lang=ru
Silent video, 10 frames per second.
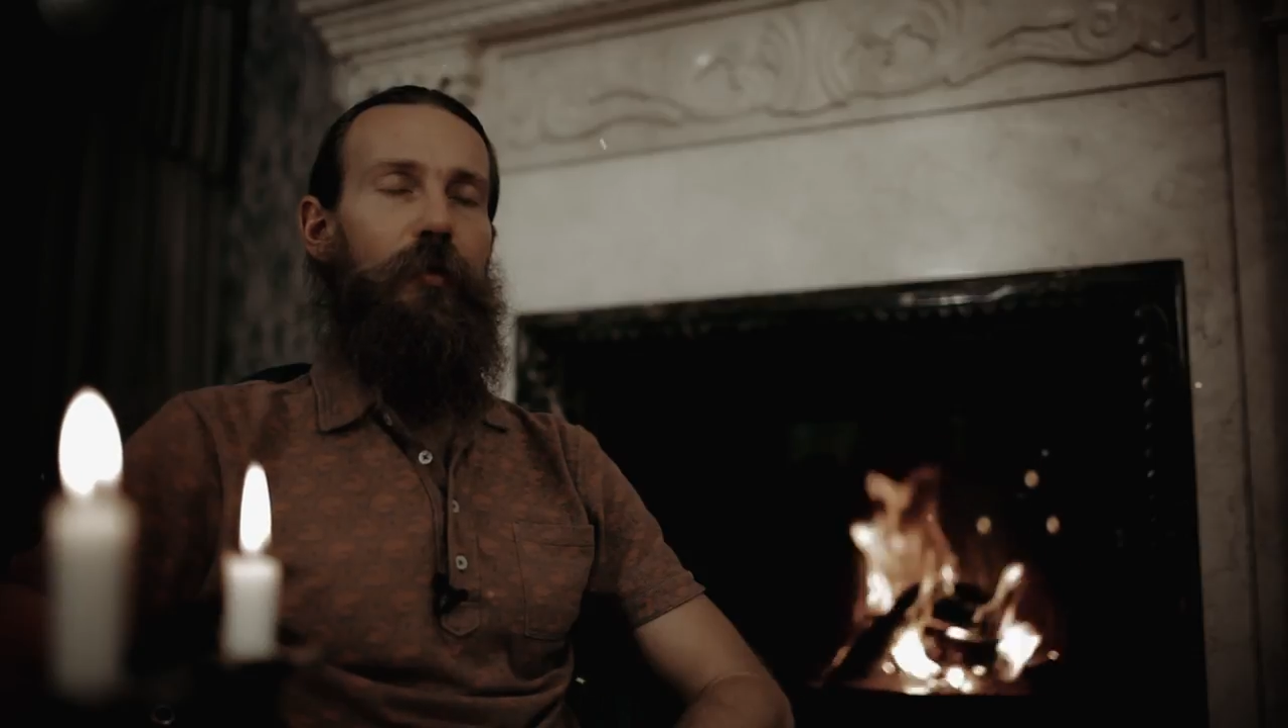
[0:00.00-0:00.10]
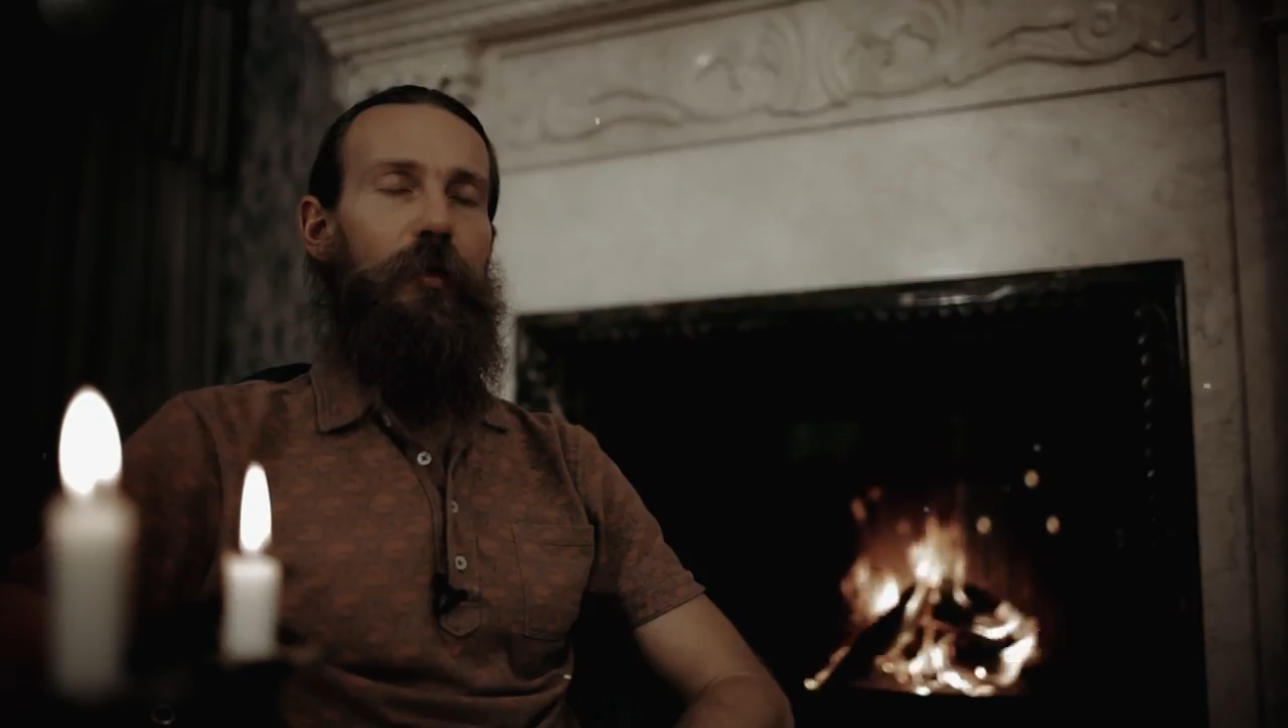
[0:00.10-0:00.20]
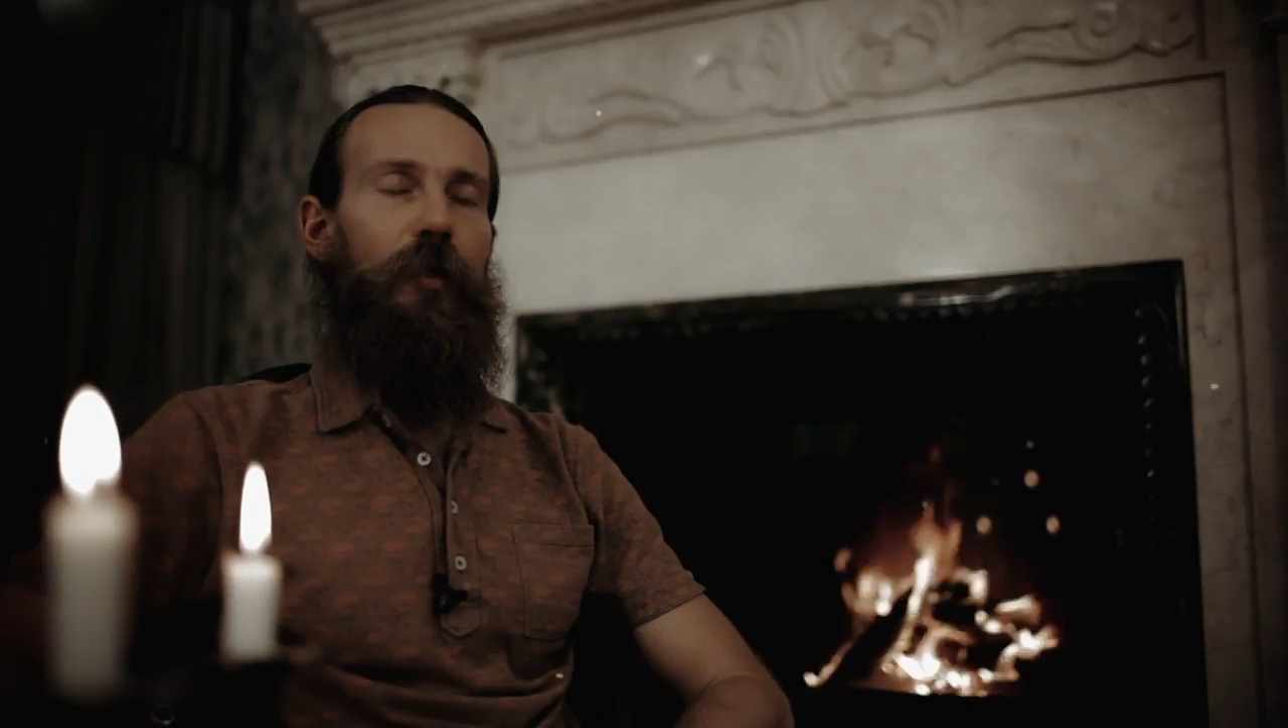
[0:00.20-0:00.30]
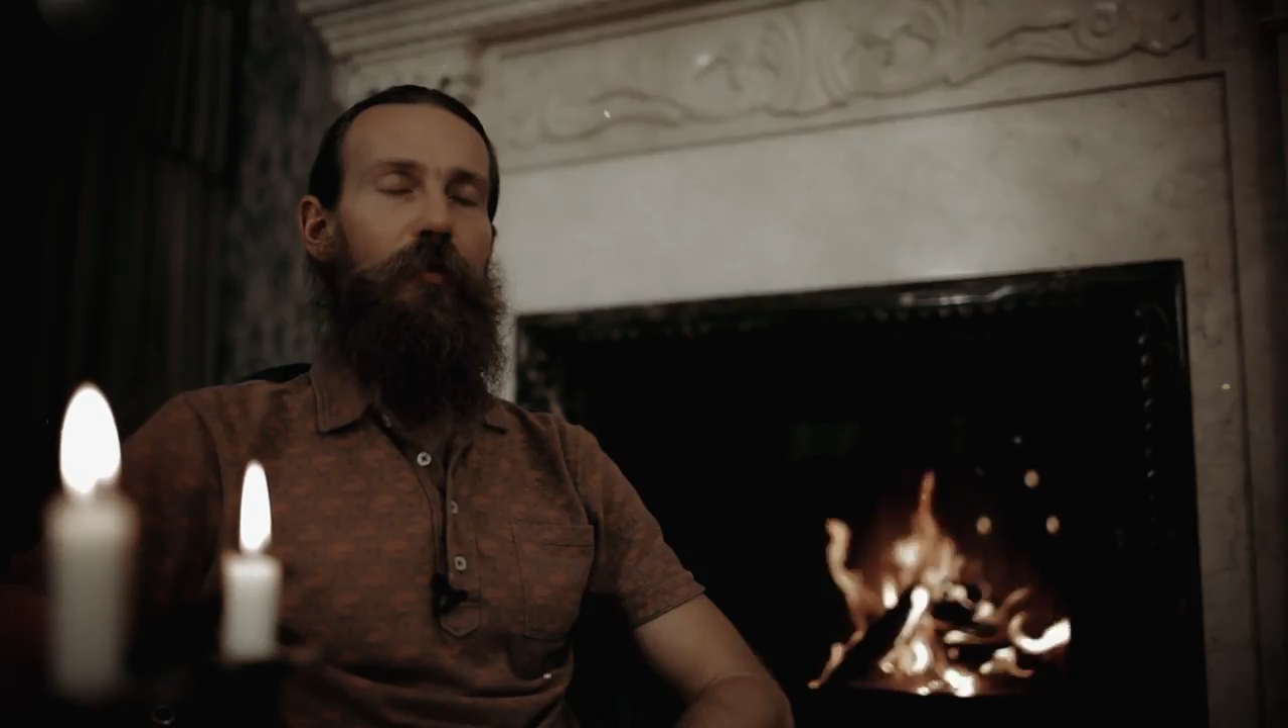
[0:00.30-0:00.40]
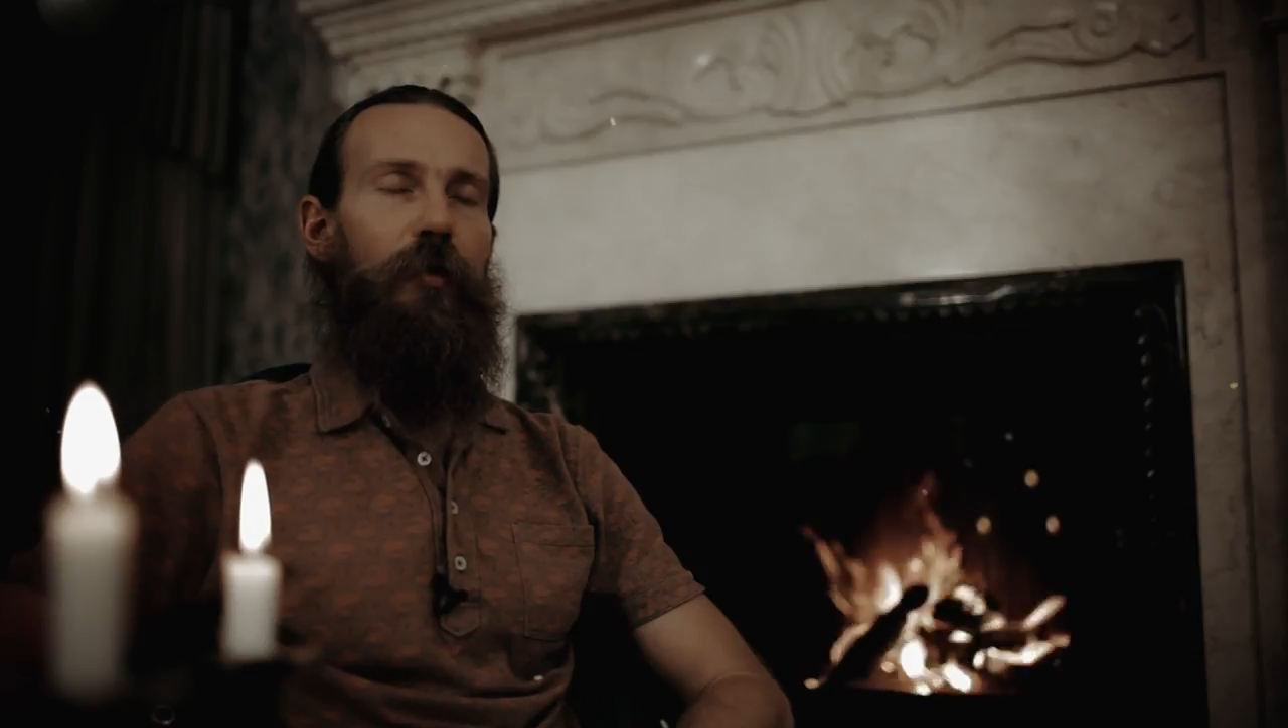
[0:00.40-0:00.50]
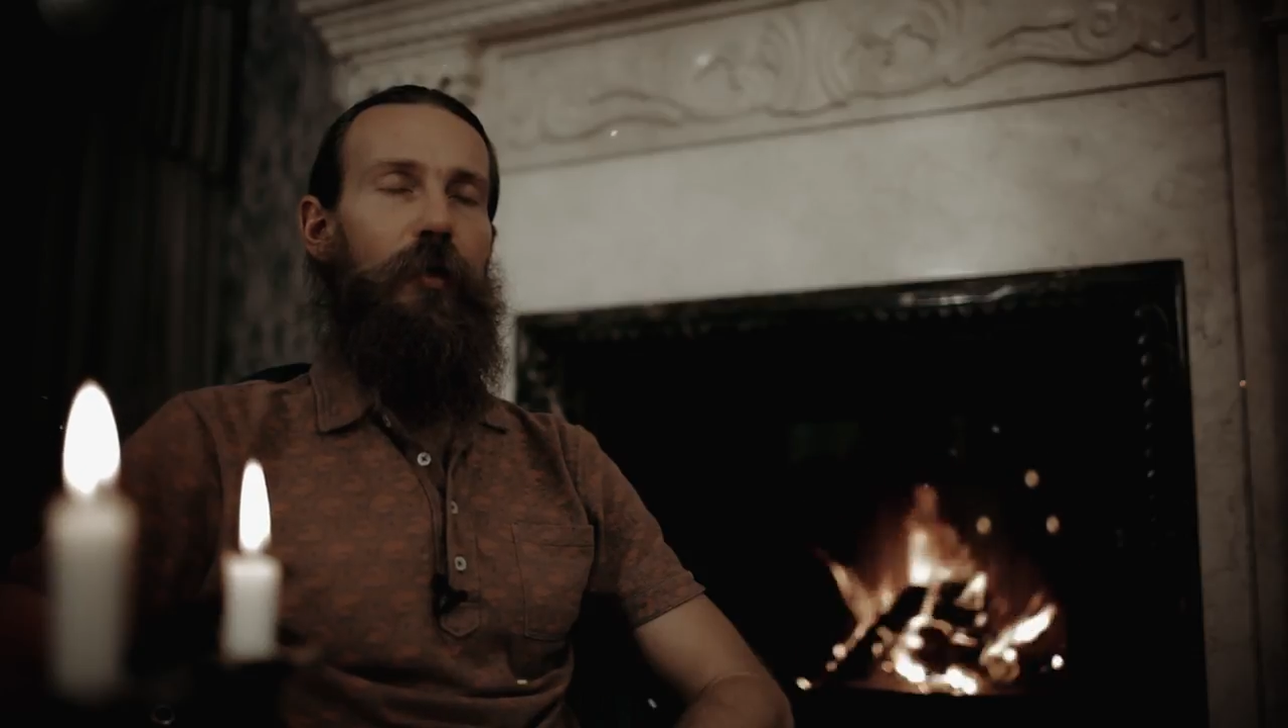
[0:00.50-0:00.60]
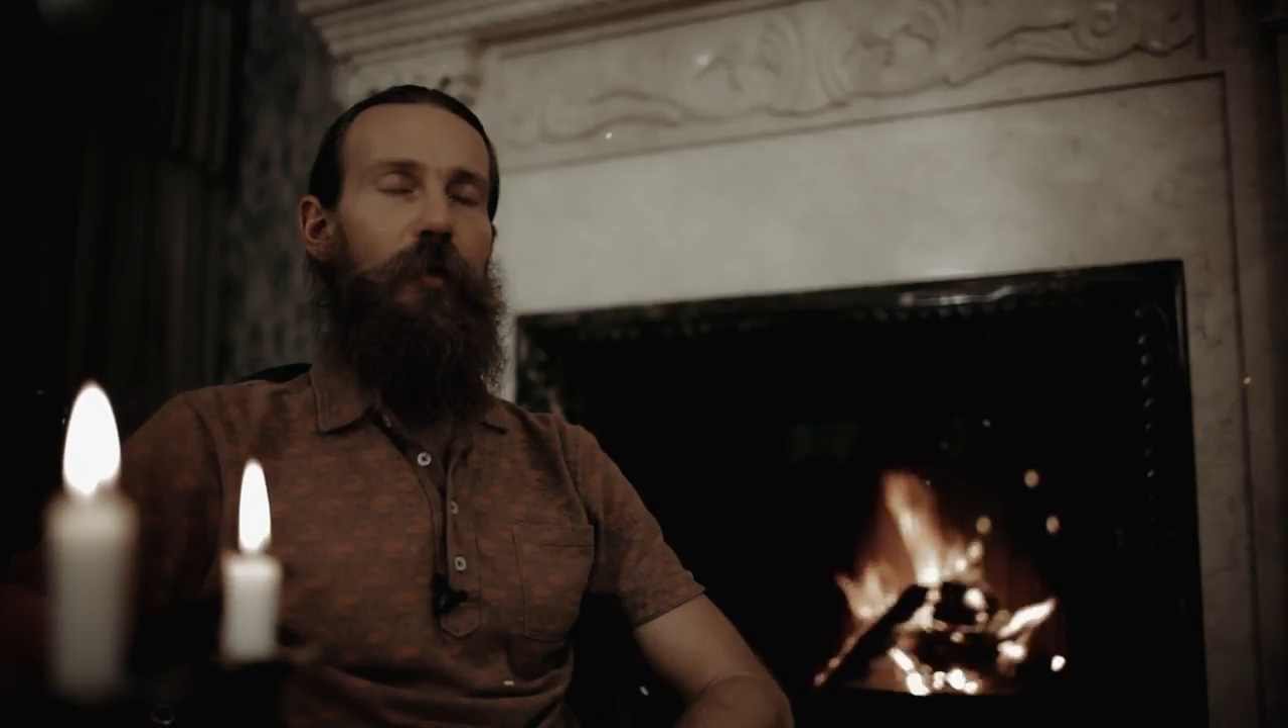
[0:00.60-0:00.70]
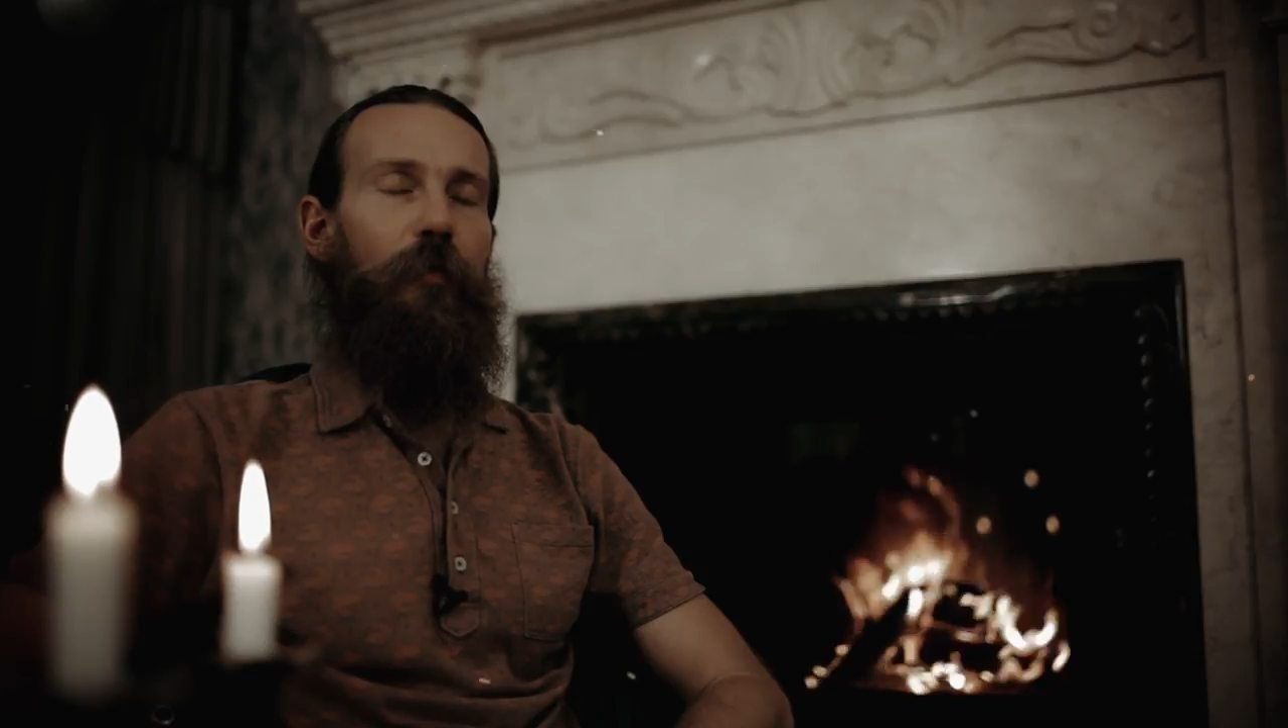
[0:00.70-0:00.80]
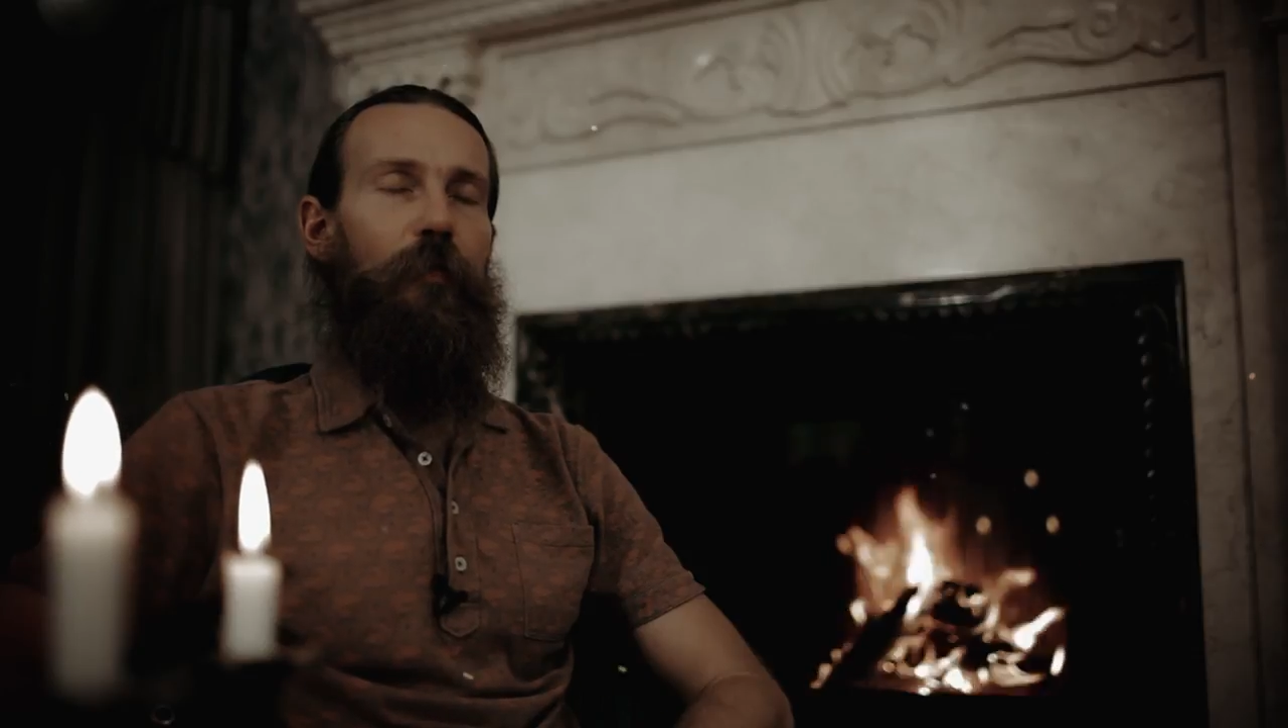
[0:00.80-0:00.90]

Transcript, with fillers: и доверия.